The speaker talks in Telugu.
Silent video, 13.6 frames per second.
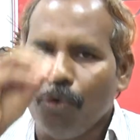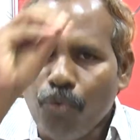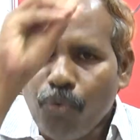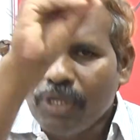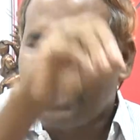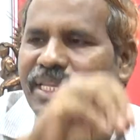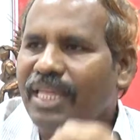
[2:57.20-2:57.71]

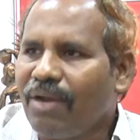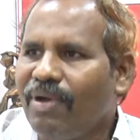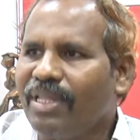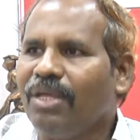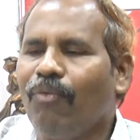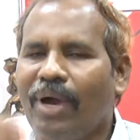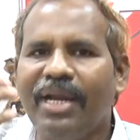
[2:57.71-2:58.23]
నువ్వు వచ్చిన
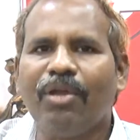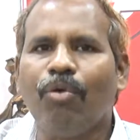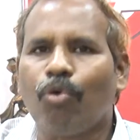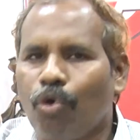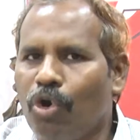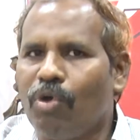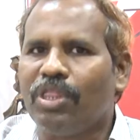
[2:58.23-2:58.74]
తర్వాత వాడికి
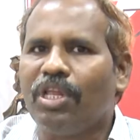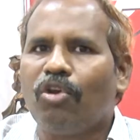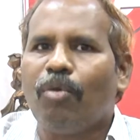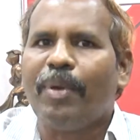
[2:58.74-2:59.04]
రెండు వందల